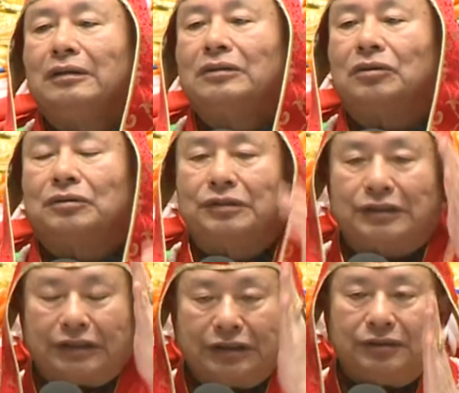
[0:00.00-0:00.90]
说
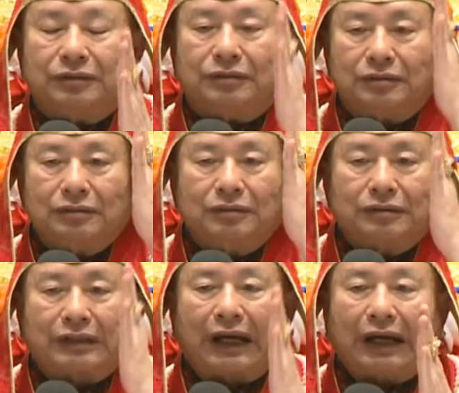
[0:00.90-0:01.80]
请
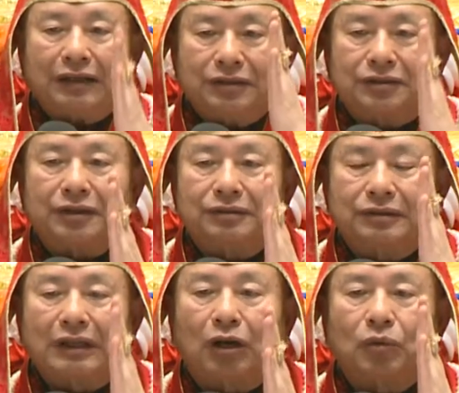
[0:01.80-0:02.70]
财神
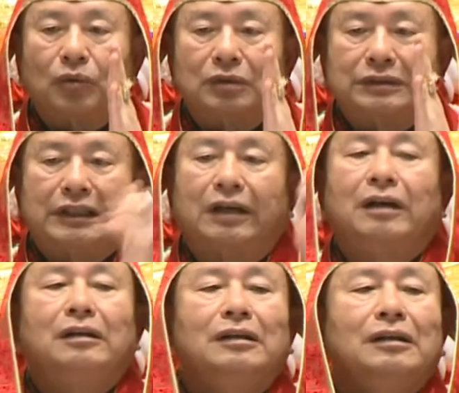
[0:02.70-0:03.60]
到我家。
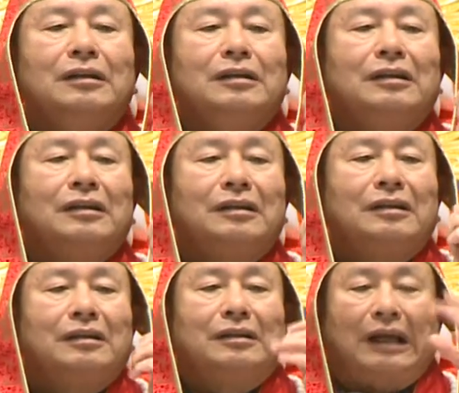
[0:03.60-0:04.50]

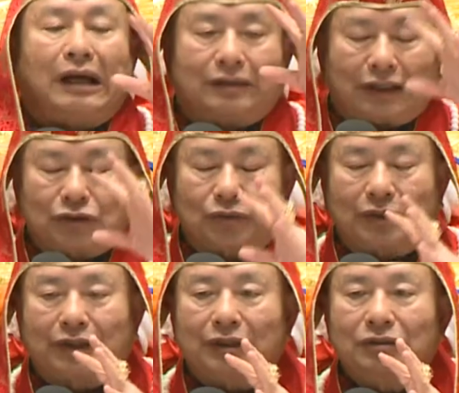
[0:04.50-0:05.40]
啊，他就会
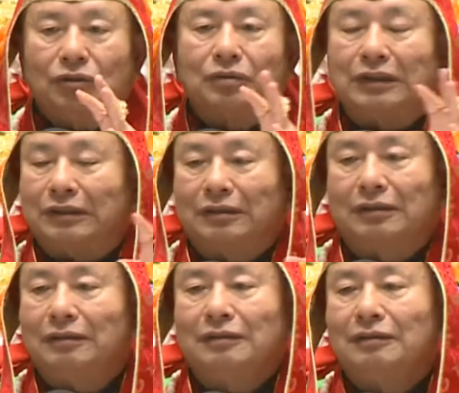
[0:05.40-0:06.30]
跟着你
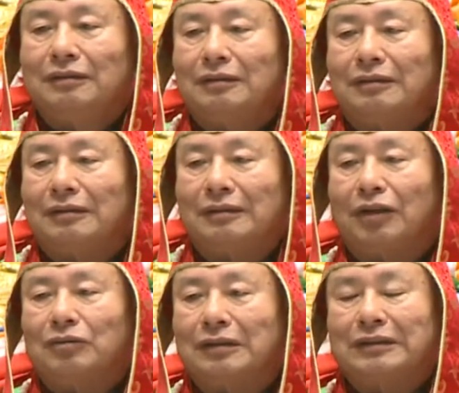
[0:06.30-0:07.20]

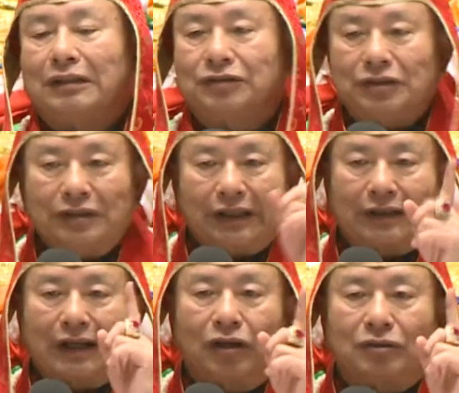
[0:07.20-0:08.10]
到你家。今天
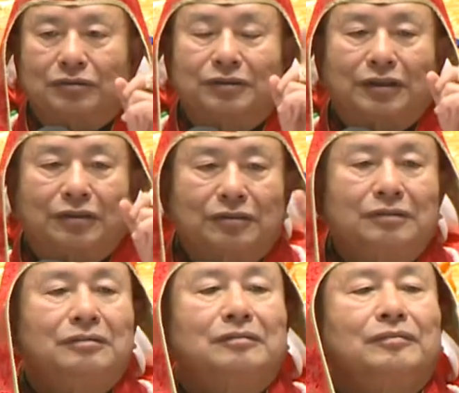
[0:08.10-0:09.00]
刚好是成日，
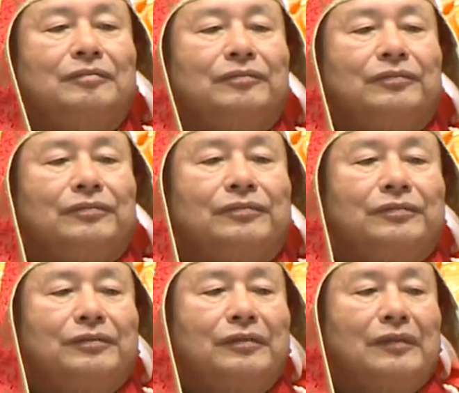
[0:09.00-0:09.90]

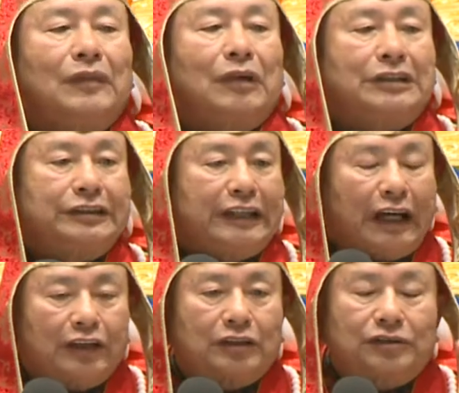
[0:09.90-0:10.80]
那么
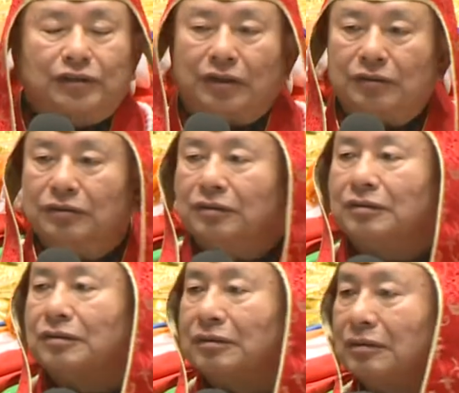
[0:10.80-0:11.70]
下一个成日是